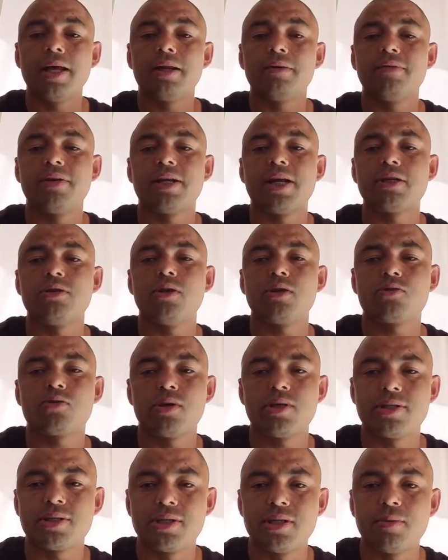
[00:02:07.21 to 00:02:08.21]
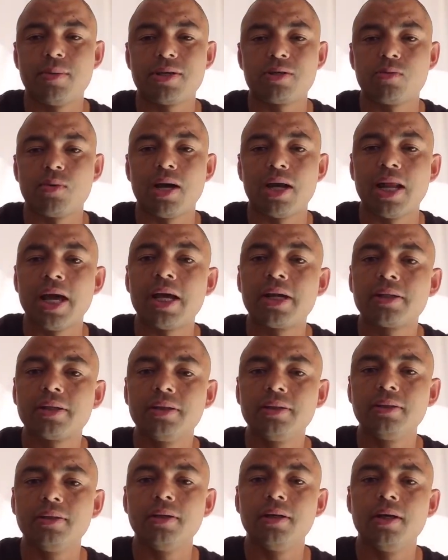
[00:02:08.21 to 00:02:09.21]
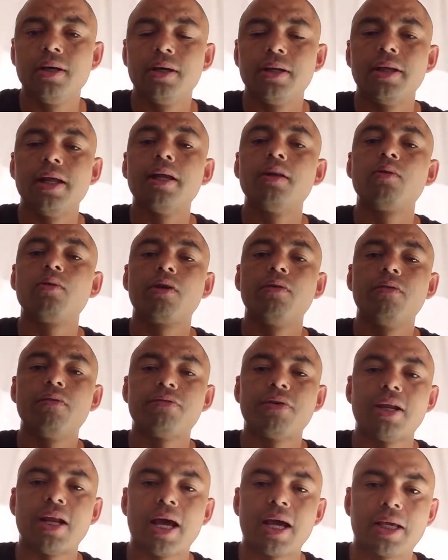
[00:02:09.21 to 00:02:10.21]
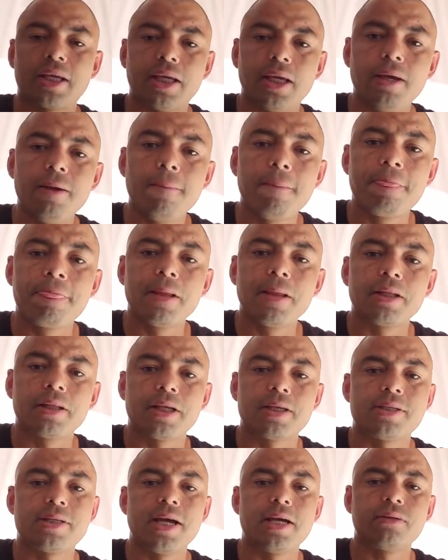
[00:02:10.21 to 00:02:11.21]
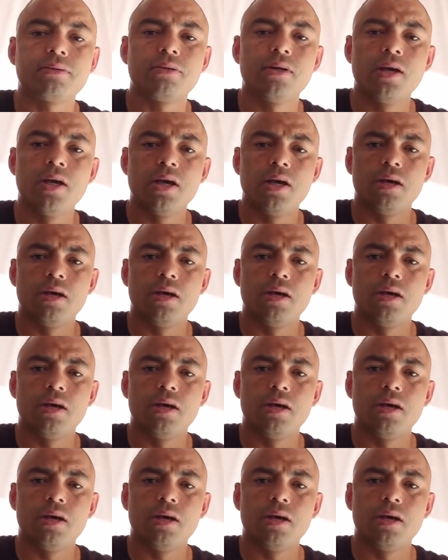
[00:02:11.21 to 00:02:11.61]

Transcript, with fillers: Na verdade, não é só ensino, é só um alerta, né, do que eu vou falar aqui, tá certo?